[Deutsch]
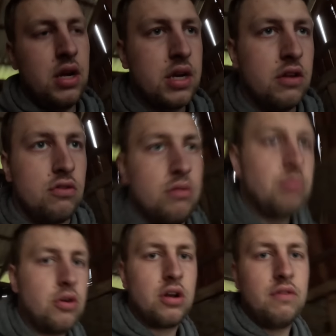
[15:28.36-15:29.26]
Hektar so ein
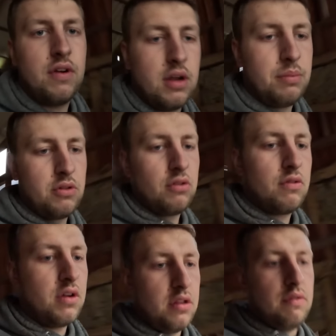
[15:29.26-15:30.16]
Beutel war,
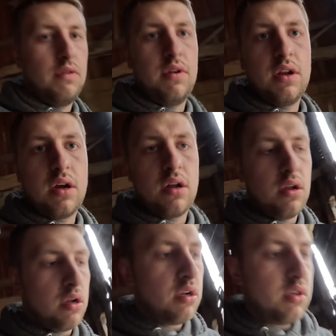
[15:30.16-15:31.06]
beziehungsweise wie viel da
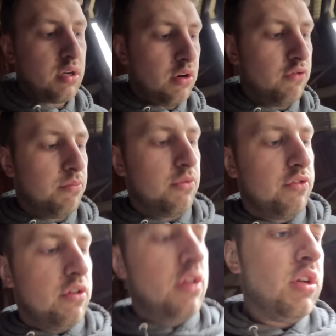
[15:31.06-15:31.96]
rauf
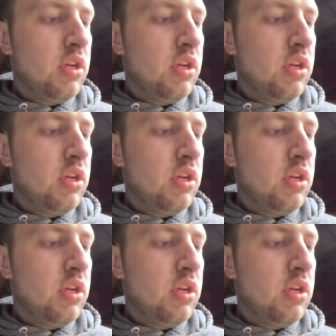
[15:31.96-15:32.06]
muss.